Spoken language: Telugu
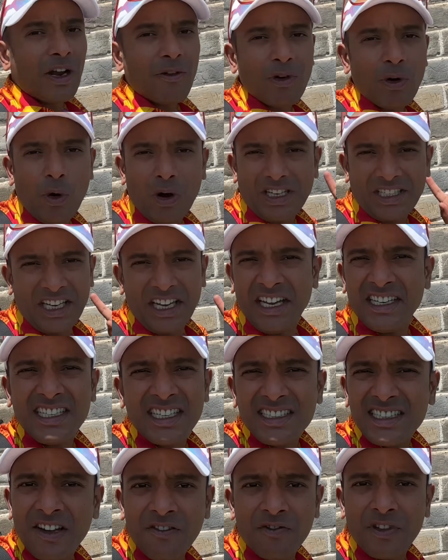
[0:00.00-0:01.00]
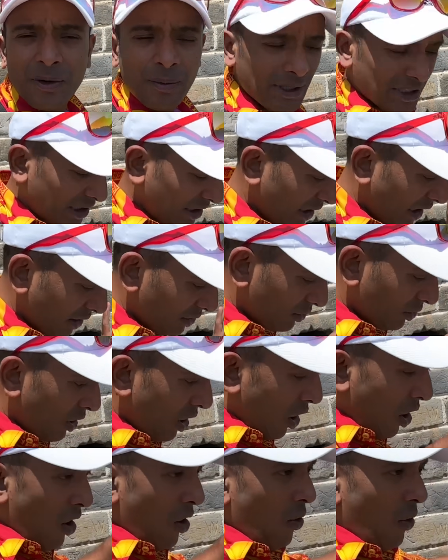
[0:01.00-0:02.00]
టవర్ ఒకటి వేసేస్తే ఇన్ఫర్మేషన్ రాదు
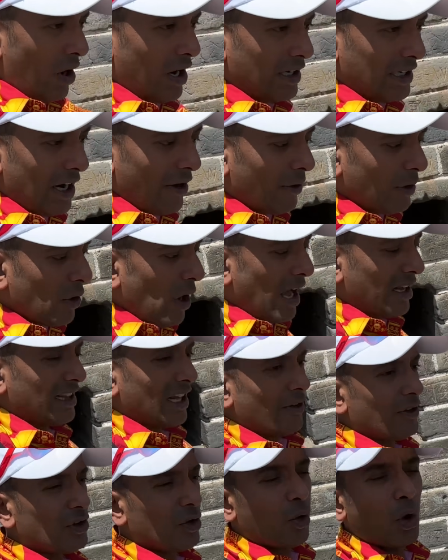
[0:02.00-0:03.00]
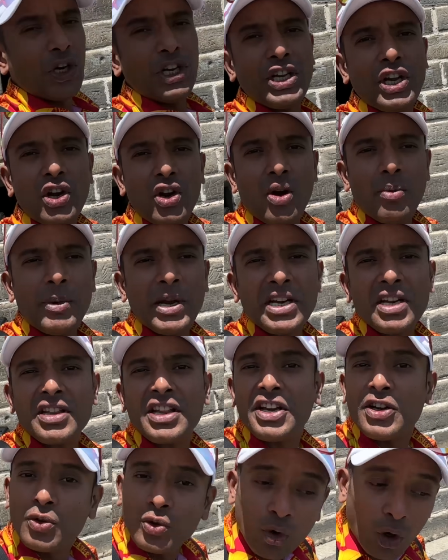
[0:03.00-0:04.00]
ఒక టవరు ఆ తర్వాత కొన్ని కిలోమీటర్
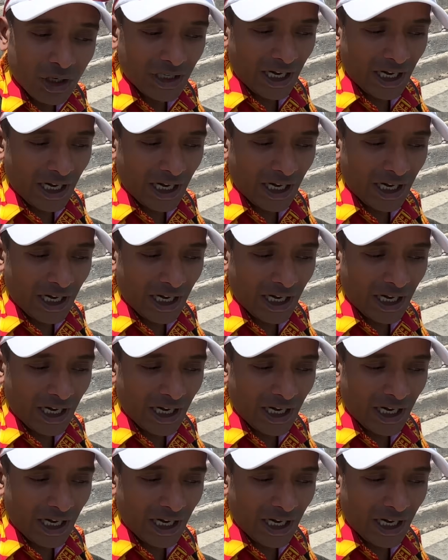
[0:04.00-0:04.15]
దగ్గర ఇంకో